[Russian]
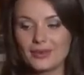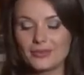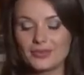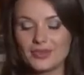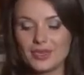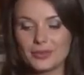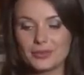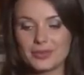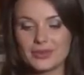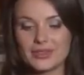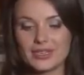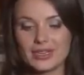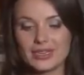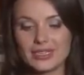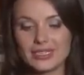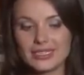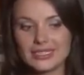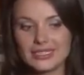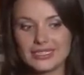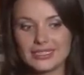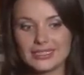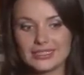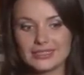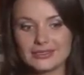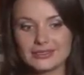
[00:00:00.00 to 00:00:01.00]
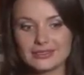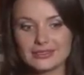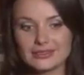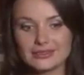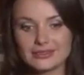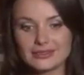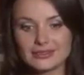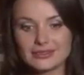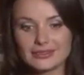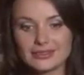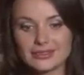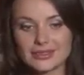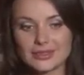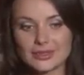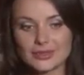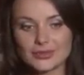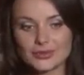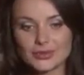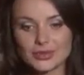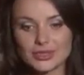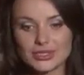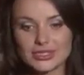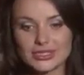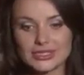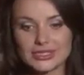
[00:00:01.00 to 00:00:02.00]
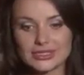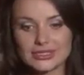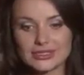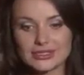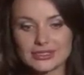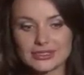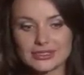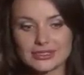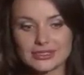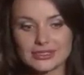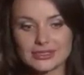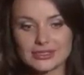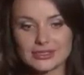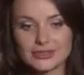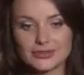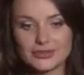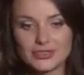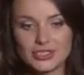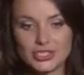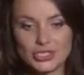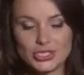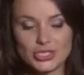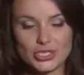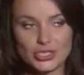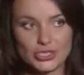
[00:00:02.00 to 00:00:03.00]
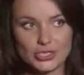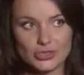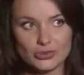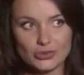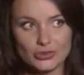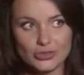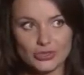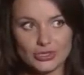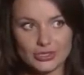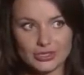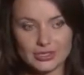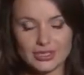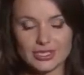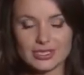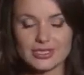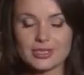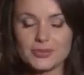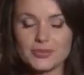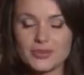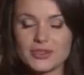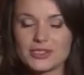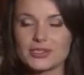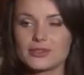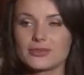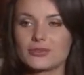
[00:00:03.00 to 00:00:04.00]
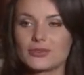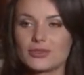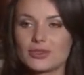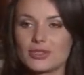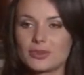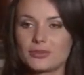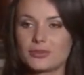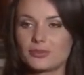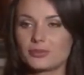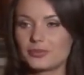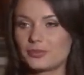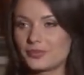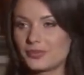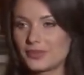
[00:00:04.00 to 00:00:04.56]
Мне подарили э, вот э, в течение года, я записываю там,